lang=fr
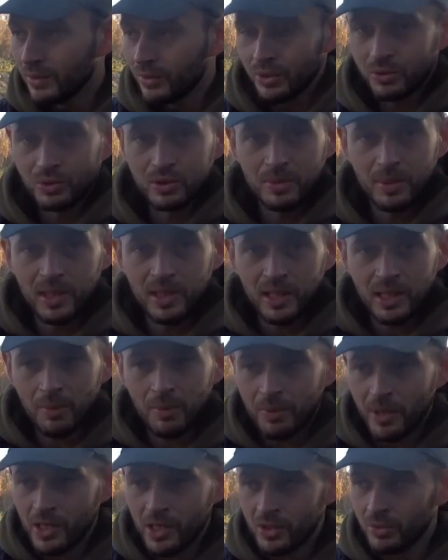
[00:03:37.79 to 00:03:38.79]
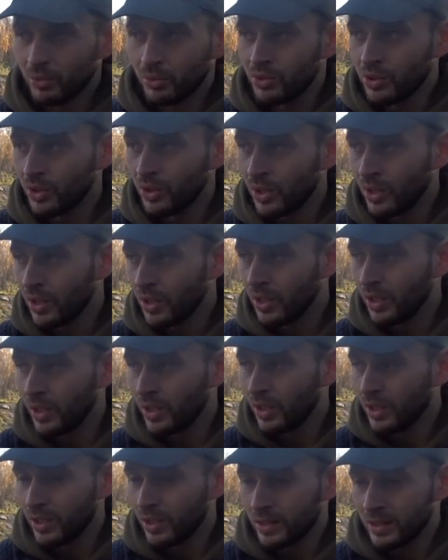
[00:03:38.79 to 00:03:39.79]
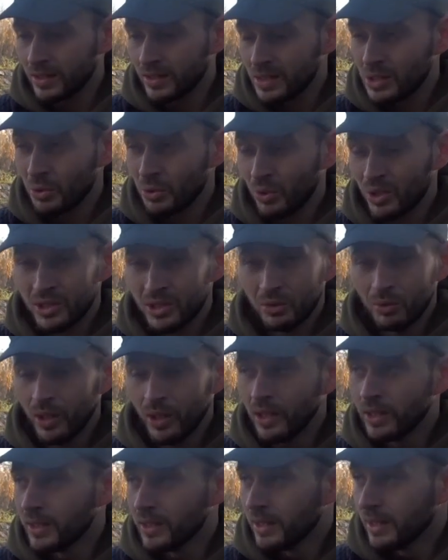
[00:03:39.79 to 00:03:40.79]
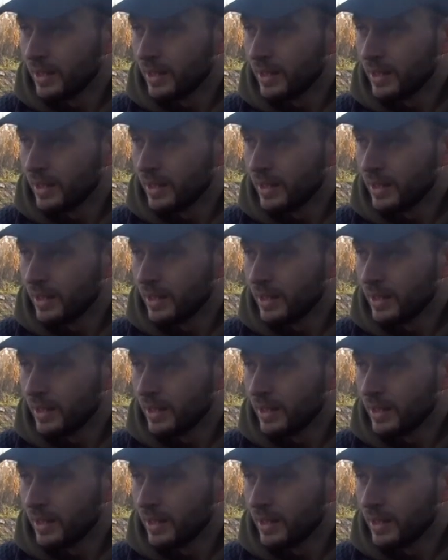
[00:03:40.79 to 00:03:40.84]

Je suis sur ma dernière pêche, donc je croise les doigts.